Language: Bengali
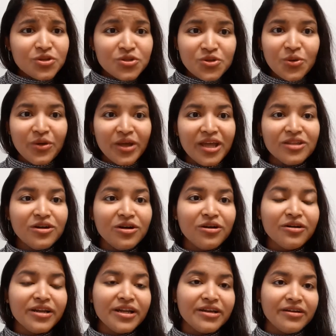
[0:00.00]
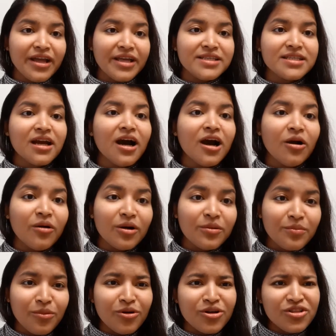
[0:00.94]
সো এই ধরনের রাইস
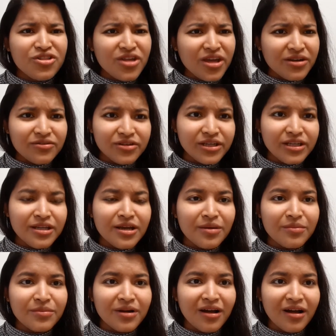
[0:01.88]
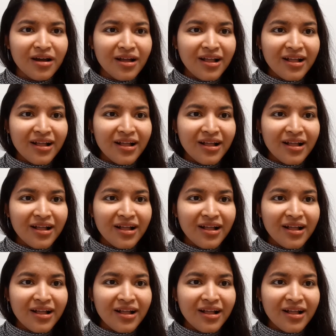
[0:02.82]
খাওয়ার পর জেনারেলি আমরা